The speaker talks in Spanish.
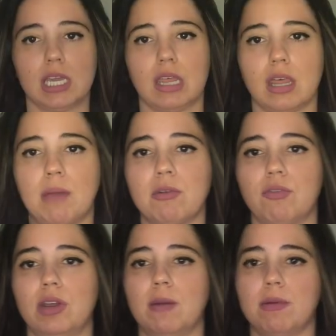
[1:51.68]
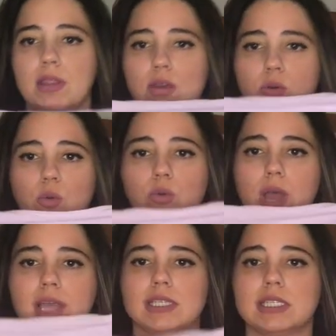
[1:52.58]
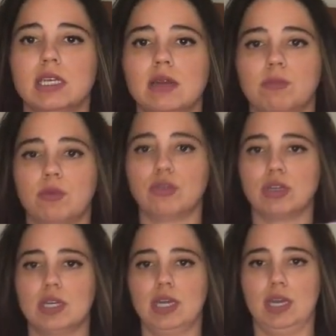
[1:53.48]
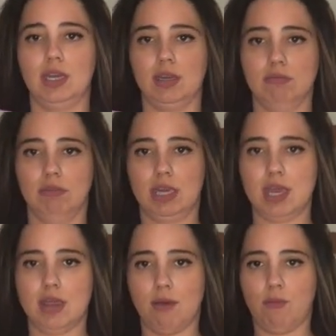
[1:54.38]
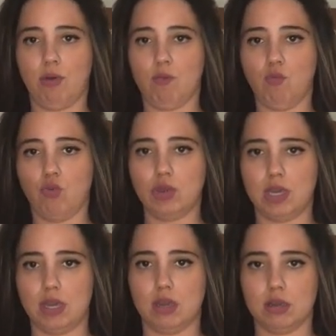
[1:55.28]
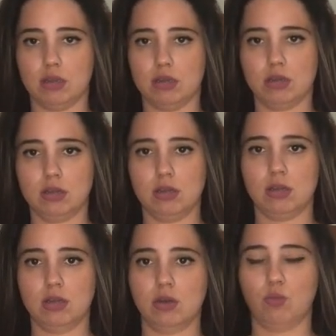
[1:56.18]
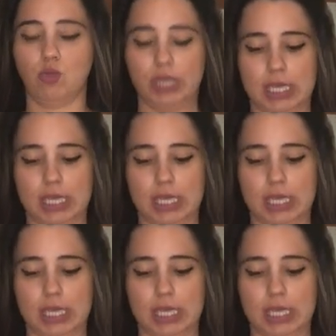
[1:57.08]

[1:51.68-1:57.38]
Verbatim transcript: quizás me fuera pedido una S porque me queda pues muy, muy